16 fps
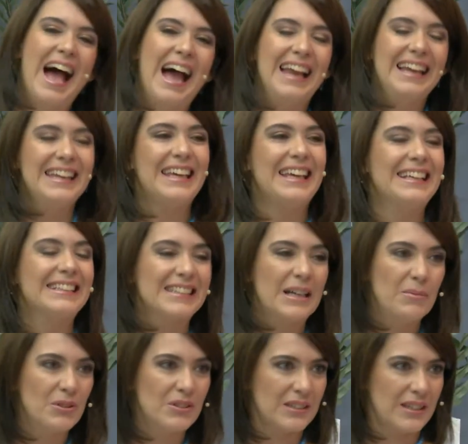Ale,
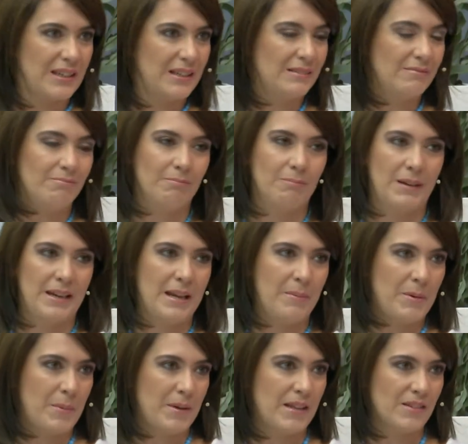estamos en
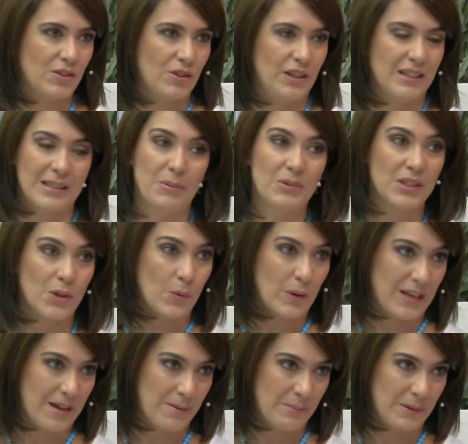plena preparación, estamos en
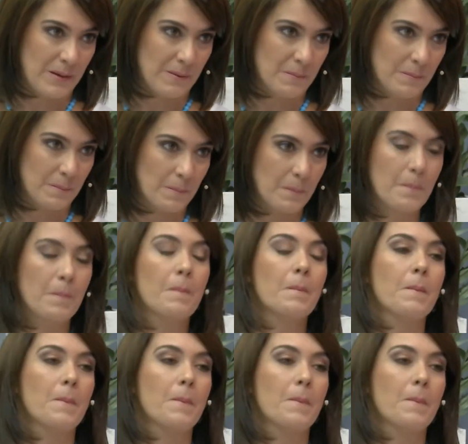cuaresma. Estamos en cuaresma.